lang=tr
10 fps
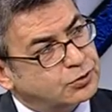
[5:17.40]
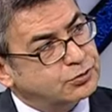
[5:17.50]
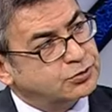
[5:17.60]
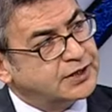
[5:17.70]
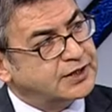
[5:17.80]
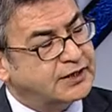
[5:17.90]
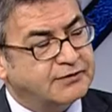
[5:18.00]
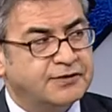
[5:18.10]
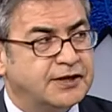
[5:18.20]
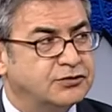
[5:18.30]
olursa
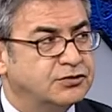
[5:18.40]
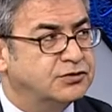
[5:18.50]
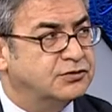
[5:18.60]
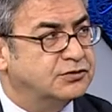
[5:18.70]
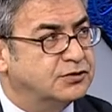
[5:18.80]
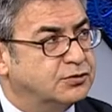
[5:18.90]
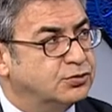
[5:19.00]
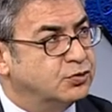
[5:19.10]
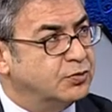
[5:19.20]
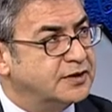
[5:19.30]
enflasyon
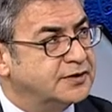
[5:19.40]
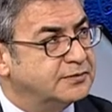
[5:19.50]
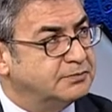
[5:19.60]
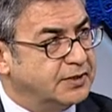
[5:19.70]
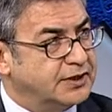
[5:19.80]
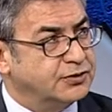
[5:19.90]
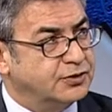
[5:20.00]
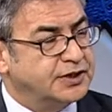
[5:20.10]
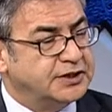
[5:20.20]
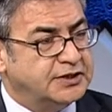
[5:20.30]
tutmaz bana
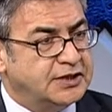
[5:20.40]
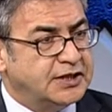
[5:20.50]
göre.